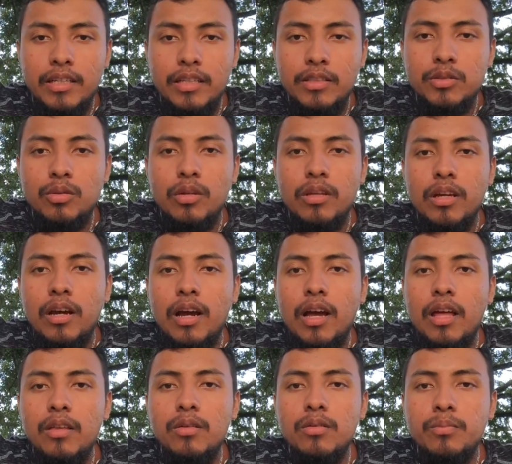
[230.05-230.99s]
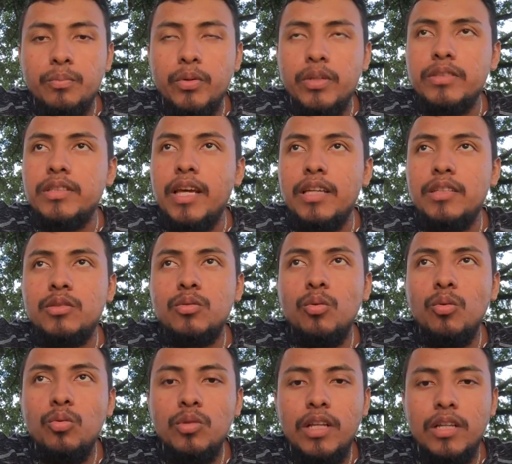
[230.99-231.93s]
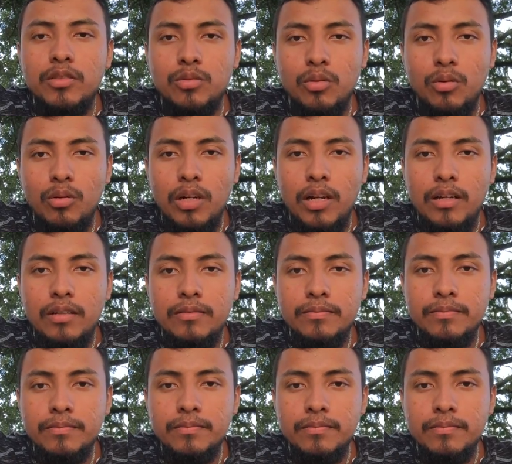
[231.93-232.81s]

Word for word: Cristo ha dejado, pues es una sola.